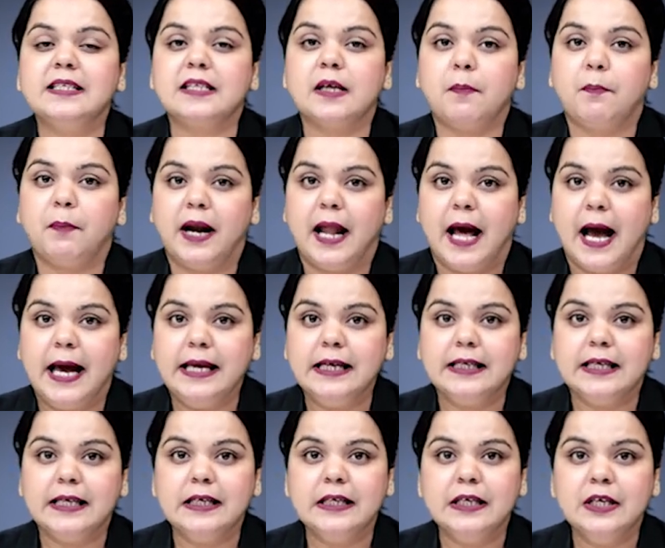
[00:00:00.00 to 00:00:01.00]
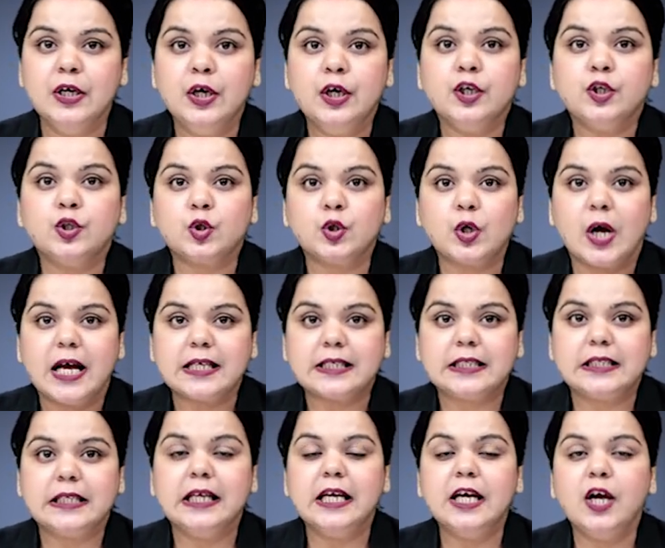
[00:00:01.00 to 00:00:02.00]
से पढ़ाई की
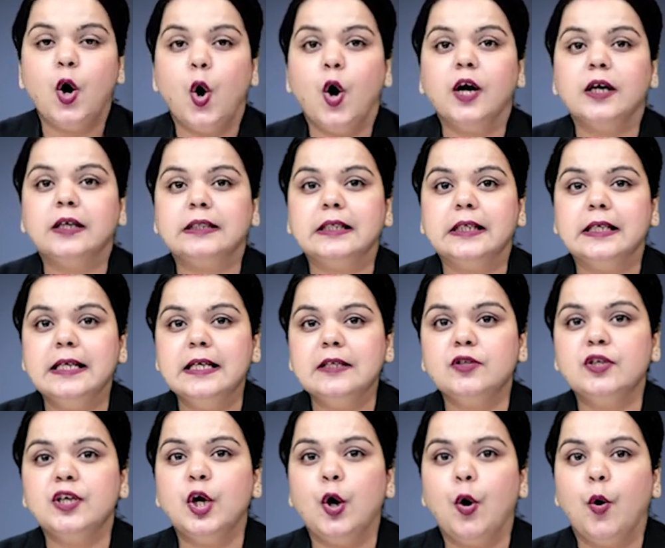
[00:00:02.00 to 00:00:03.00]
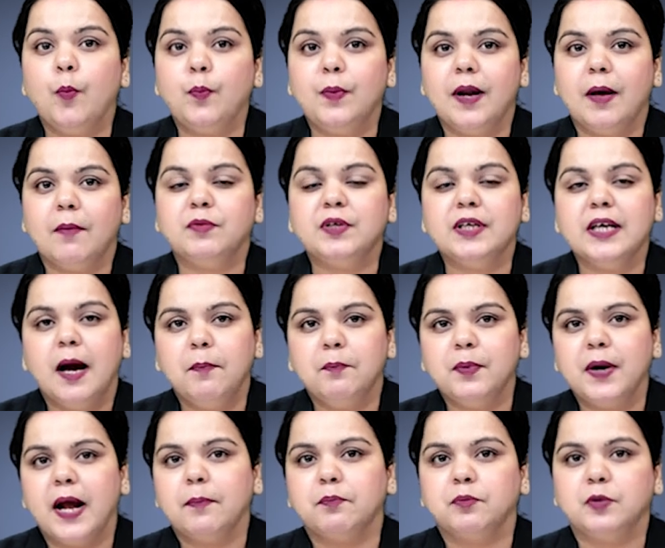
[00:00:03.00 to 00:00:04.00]
शास्त्री और डिलीट की उपलब्धियां
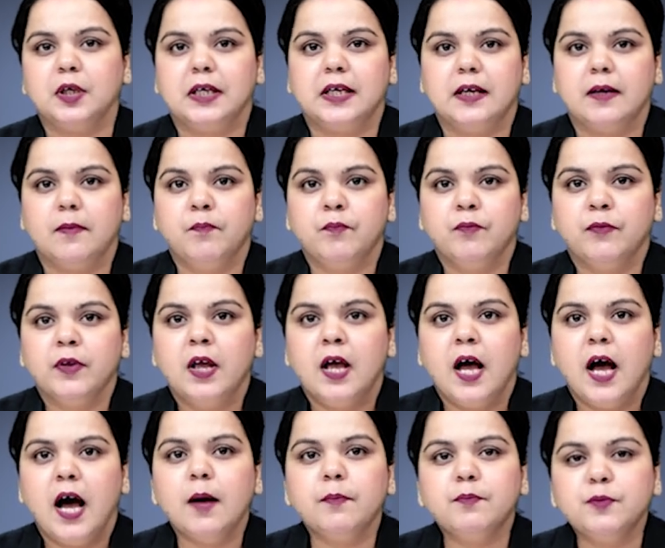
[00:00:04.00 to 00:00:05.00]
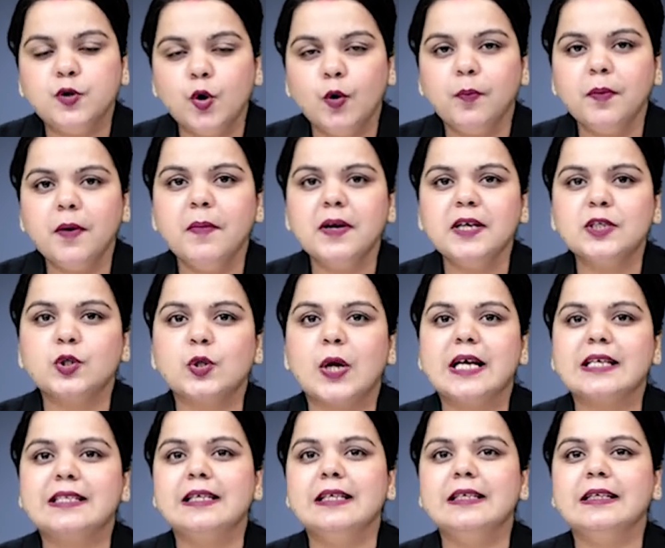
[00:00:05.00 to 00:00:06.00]
प्राप्त की अब यूपी में
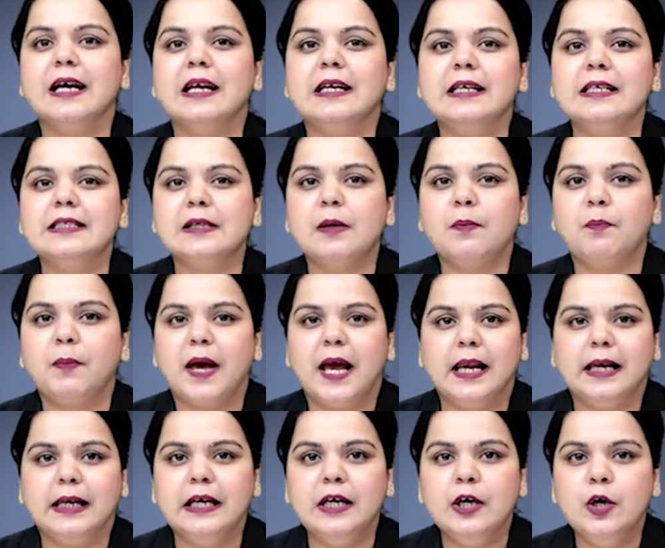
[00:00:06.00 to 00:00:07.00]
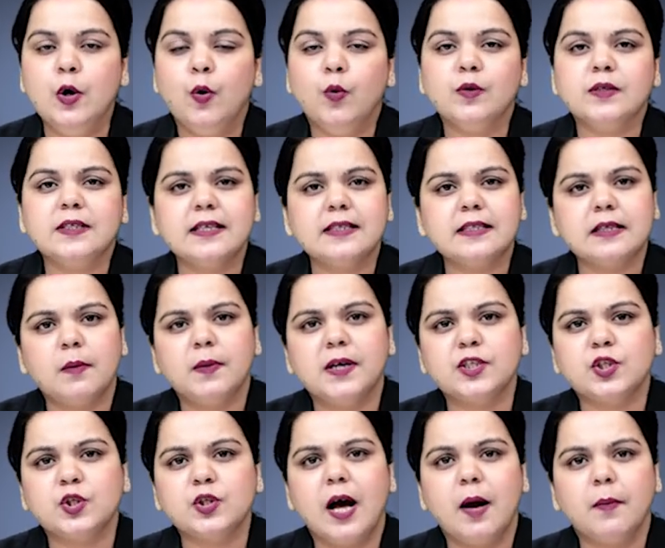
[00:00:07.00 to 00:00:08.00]
शासन करने से पहले उसे
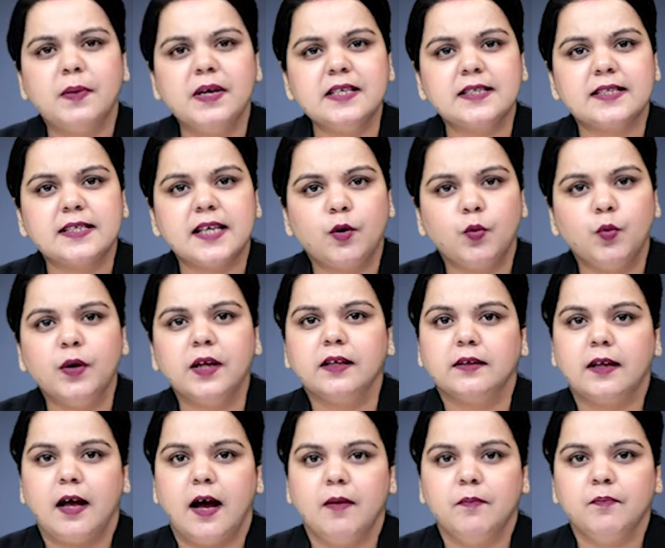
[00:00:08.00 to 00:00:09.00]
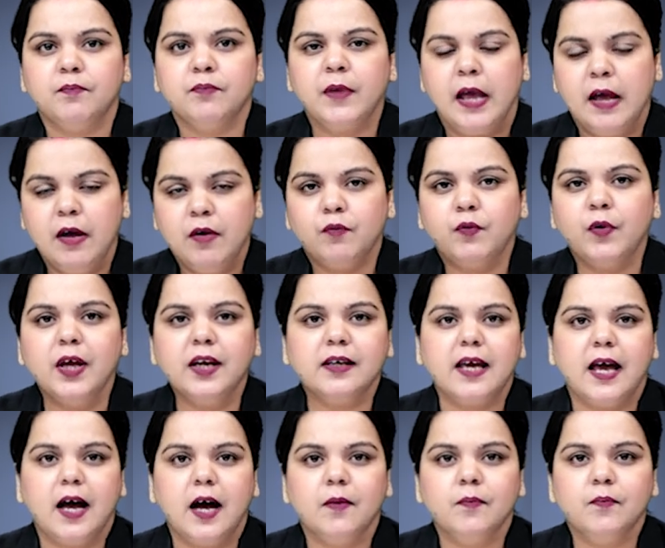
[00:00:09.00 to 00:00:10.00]
समझना भी जरूरी था फिर
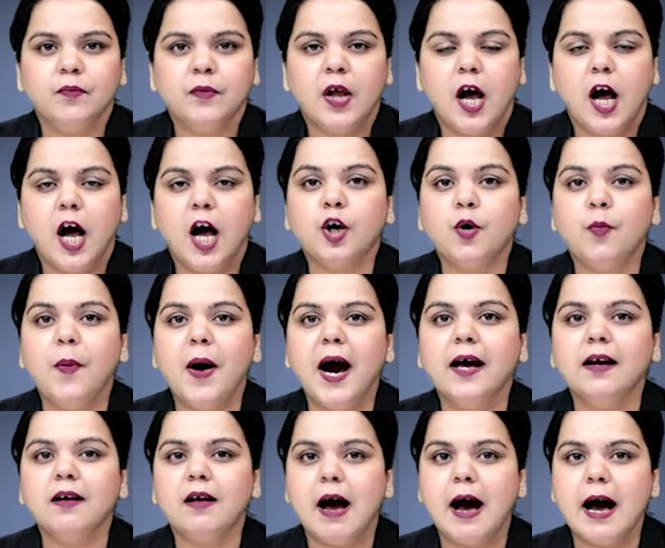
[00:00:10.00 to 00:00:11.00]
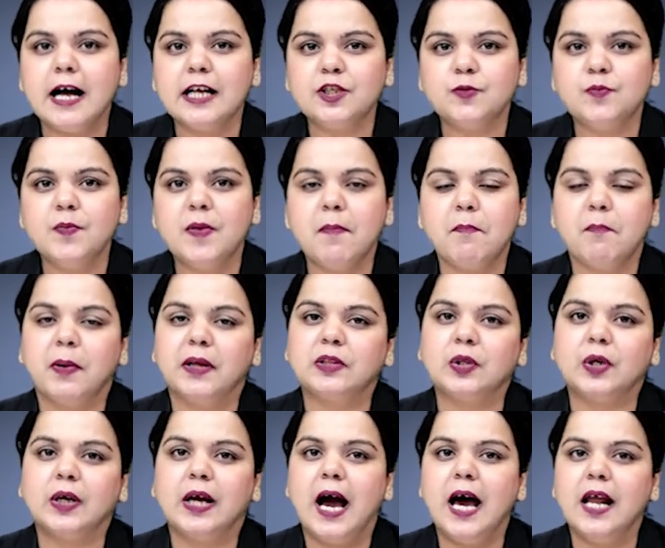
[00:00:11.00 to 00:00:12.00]
क्या अखबार आज में
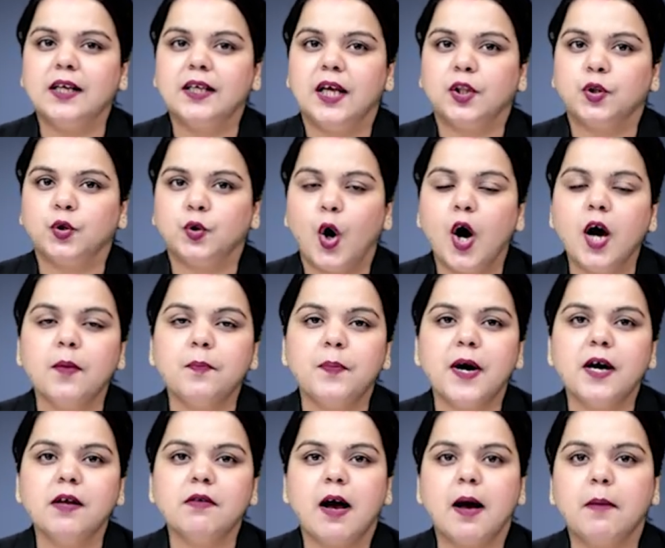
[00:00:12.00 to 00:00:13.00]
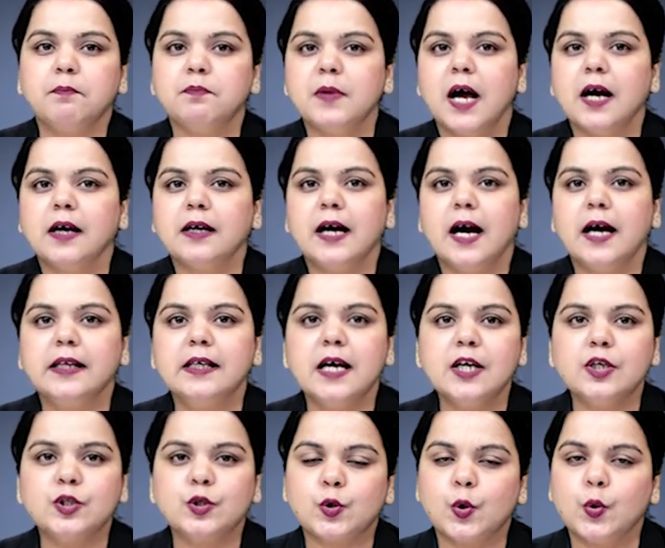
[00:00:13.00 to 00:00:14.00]
पत्रकार के तौर पर अपना
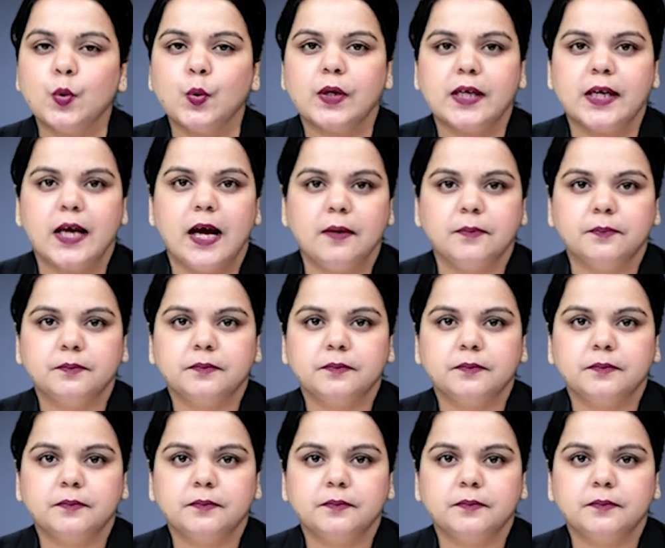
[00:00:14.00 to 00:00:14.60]
करियर शुरू किया